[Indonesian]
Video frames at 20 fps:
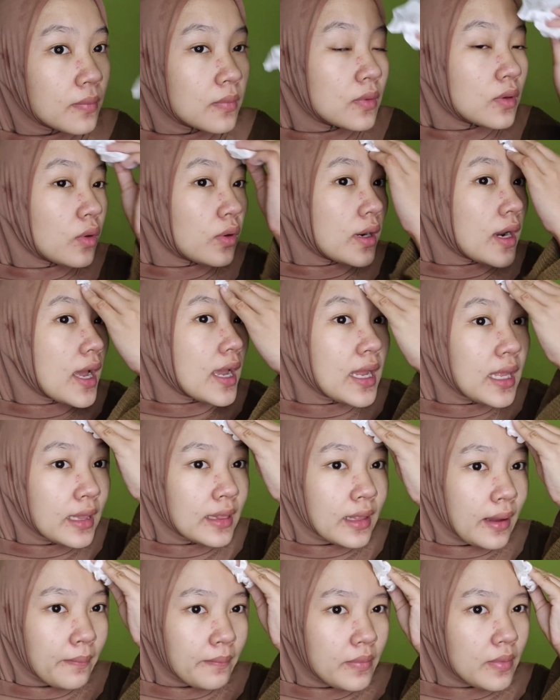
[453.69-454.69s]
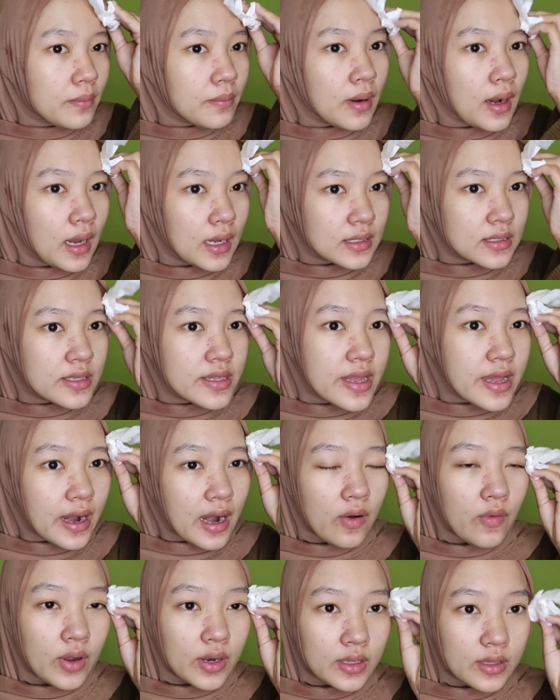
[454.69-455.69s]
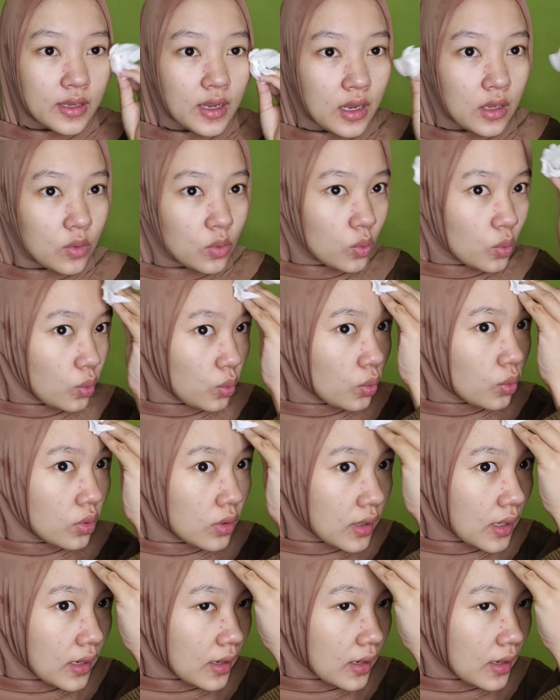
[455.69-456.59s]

noda hitam bekas jerawatnya itu